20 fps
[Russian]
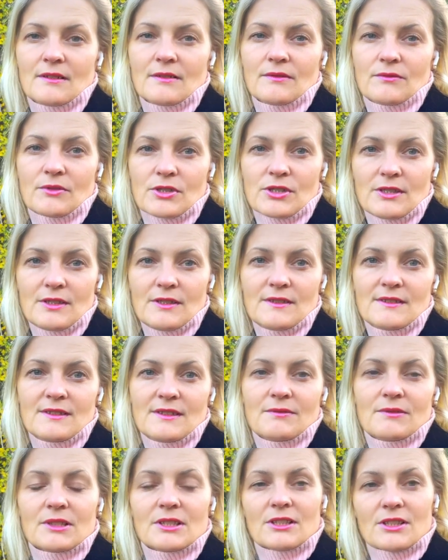в
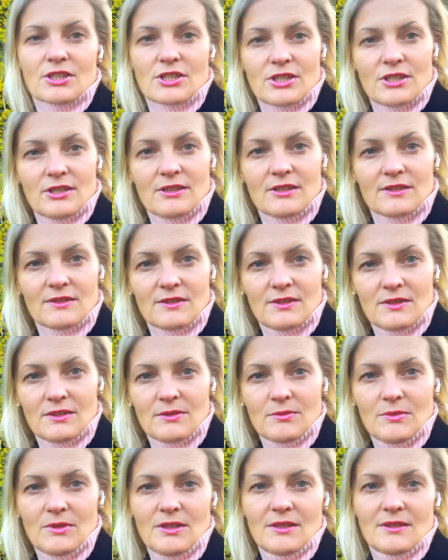жизни, в отношениях с
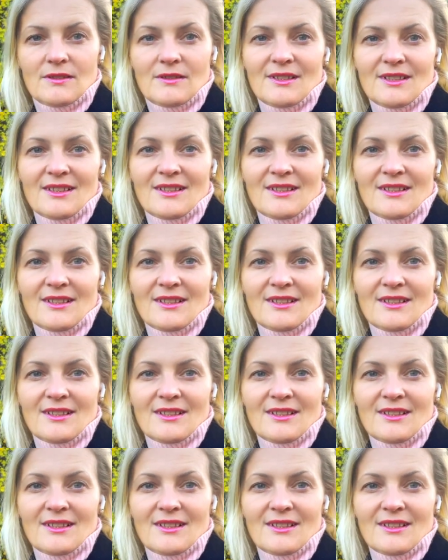детьми,